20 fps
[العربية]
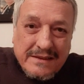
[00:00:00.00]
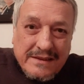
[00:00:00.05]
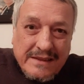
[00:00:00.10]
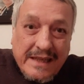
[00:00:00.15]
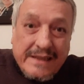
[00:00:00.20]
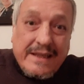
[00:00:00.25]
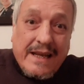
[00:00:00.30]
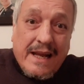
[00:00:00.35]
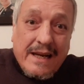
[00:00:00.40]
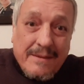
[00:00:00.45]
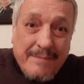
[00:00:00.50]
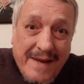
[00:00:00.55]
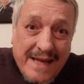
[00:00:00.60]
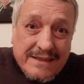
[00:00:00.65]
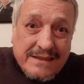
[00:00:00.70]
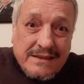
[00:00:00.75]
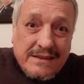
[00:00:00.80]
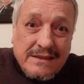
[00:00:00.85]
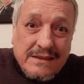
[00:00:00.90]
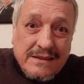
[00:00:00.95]
هذا
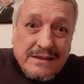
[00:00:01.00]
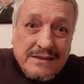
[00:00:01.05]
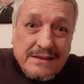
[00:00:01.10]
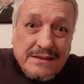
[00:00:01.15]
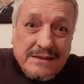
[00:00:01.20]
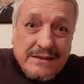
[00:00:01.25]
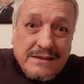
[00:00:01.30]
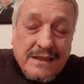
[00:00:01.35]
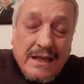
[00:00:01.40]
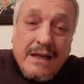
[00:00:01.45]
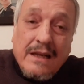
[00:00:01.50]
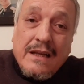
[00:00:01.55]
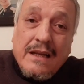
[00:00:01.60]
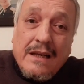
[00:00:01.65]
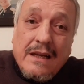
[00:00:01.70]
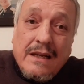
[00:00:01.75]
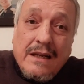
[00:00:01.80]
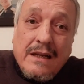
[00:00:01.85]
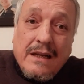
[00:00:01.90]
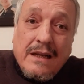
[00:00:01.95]
الماط
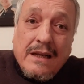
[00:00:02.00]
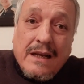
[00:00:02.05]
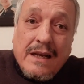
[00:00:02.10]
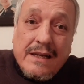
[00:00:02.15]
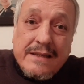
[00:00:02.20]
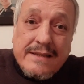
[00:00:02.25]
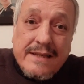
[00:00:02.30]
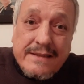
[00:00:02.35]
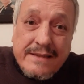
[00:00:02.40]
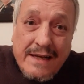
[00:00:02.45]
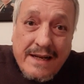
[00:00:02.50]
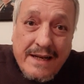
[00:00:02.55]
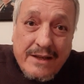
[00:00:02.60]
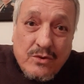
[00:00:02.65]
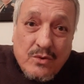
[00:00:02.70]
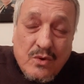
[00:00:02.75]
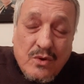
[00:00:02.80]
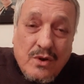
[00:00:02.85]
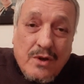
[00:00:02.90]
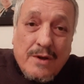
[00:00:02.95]
خاصه
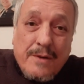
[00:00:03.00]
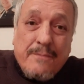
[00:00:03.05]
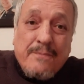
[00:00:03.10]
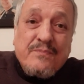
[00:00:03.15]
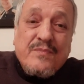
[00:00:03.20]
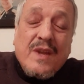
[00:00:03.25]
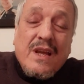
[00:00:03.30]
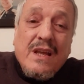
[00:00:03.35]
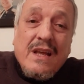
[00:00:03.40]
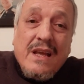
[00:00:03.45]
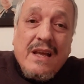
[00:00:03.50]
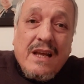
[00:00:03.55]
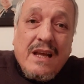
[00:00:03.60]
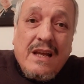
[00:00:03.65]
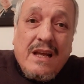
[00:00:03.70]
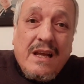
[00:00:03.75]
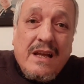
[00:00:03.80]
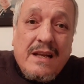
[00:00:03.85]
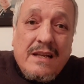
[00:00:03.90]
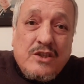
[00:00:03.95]
لهذوك
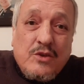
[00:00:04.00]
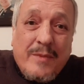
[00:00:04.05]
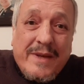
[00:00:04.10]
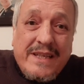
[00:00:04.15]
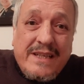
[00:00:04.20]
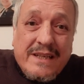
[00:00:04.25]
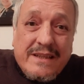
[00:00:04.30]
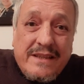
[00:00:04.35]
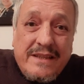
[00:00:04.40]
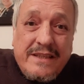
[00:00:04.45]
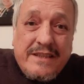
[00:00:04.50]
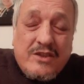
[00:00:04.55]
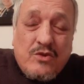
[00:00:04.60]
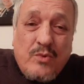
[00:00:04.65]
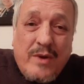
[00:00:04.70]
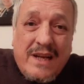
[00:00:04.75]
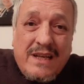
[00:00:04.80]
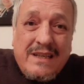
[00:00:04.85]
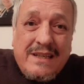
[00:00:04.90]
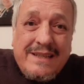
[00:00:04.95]
آه، الجمعيات
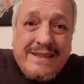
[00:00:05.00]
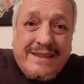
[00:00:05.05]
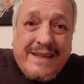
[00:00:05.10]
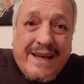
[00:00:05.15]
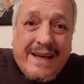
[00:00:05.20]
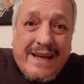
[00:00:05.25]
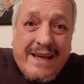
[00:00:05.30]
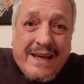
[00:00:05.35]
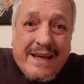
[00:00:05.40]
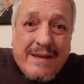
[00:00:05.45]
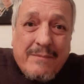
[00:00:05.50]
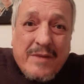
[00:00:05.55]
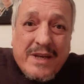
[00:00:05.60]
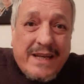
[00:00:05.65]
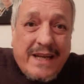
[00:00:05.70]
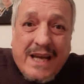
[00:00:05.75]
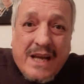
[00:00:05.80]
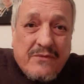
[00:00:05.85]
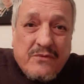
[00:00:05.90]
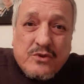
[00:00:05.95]
النسويه لي ليتيغير ما
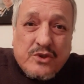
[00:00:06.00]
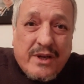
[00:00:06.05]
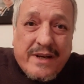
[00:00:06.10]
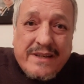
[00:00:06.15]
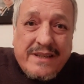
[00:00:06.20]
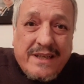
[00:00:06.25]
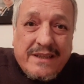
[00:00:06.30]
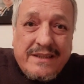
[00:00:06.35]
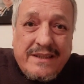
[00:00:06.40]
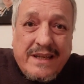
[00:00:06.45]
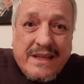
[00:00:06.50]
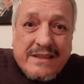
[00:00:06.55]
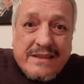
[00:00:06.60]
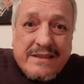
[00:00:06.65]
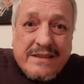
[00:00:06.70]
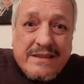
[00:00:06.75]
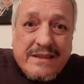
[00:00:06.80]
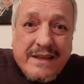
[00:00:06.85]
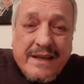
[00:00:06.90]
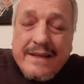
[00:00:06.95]
كيعرفوش الرياضيات
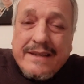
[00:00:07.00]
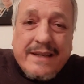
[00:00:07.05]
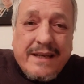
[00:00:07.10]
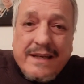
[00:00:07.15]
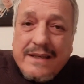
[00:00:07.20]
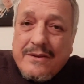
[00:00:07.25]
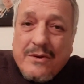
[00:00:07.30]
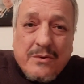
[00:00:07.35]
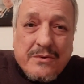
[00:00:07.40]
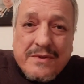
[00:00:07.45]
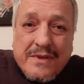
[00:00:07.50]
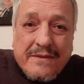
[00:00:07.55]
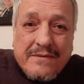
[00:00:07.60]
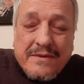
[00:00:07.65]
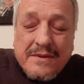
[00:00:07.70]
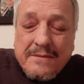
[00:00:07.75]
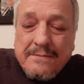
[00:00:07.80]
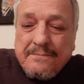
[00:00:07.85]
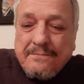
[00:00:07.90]
غير كيهضرو صافي